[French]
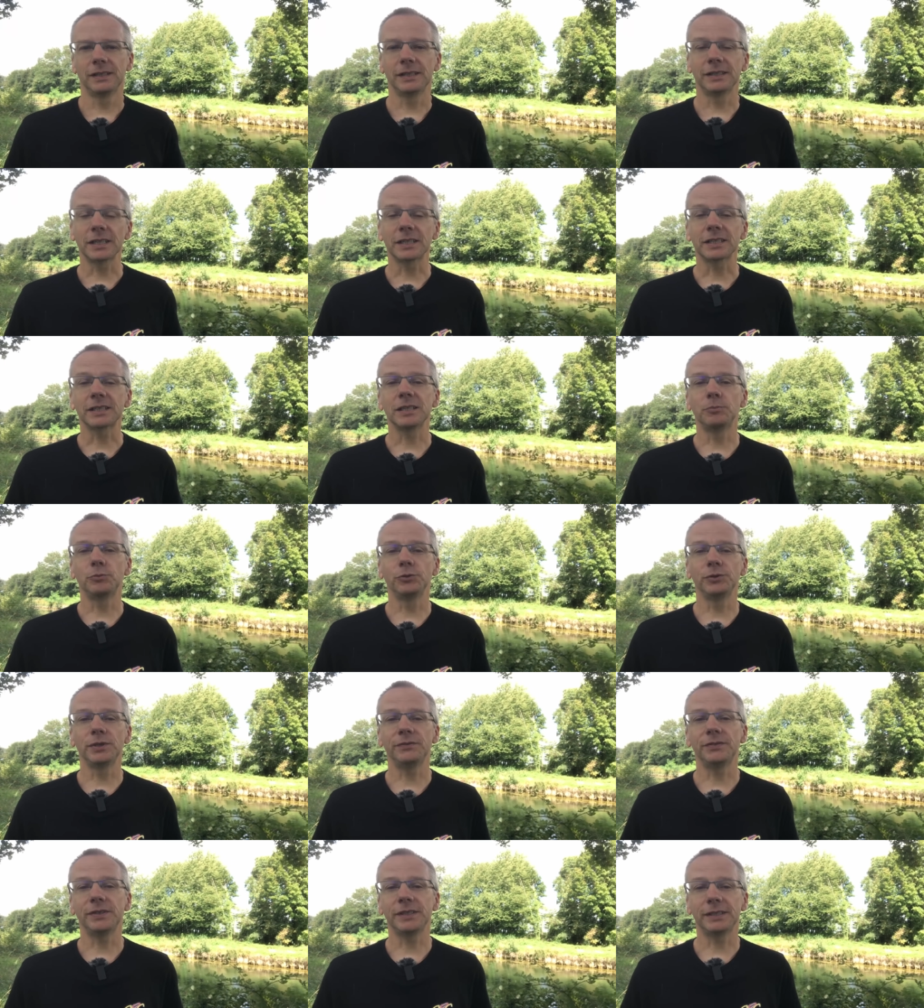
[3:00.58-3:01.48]
des accès plus
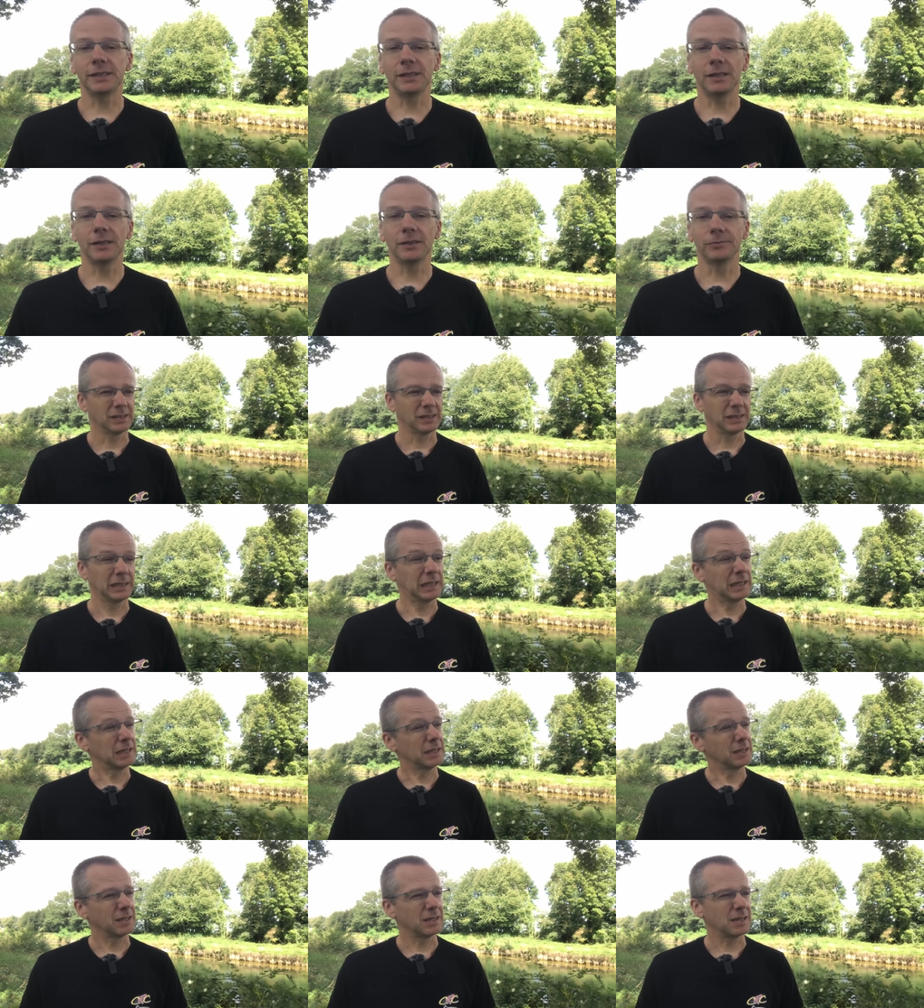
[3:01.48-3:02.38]
difficiles.
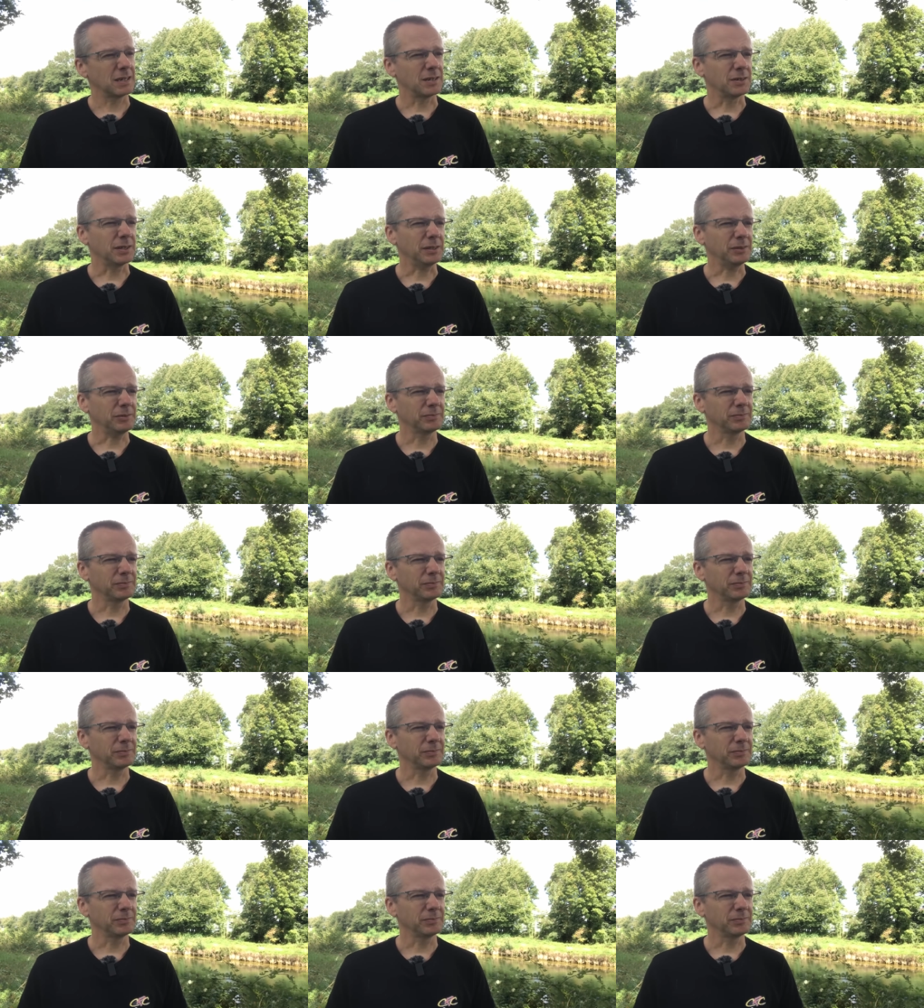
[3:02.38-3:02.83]
Ah ouais.